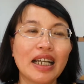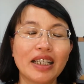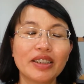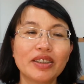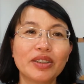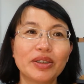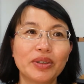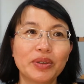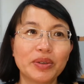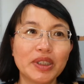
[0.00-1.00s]
还
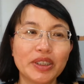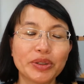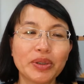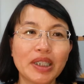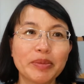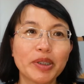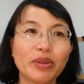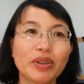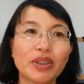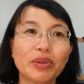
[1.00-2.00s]
有呃中华人民
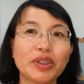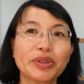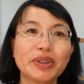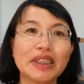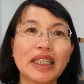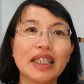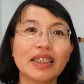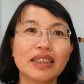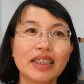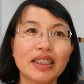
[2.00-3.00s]
共和国驻意大利
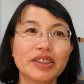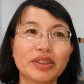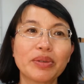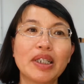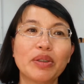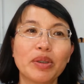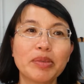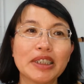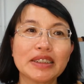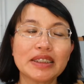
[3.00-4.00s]
大使馆罗
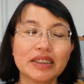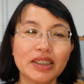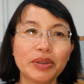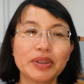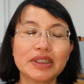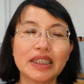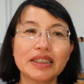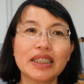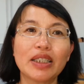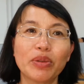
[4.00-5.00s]
平教育参
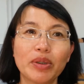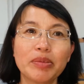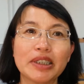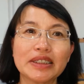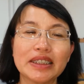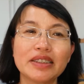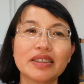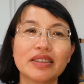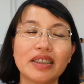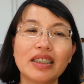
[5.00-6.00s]
赞罗平先
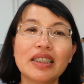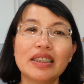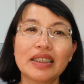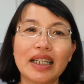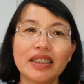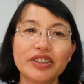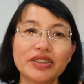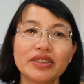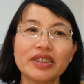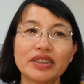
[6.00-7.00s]
生的大力
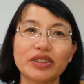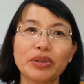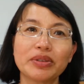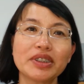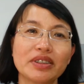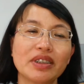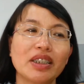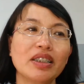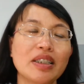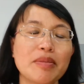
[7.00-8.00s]
支持。同时
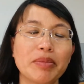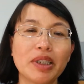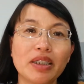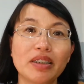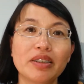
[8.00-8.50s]
呢，呃。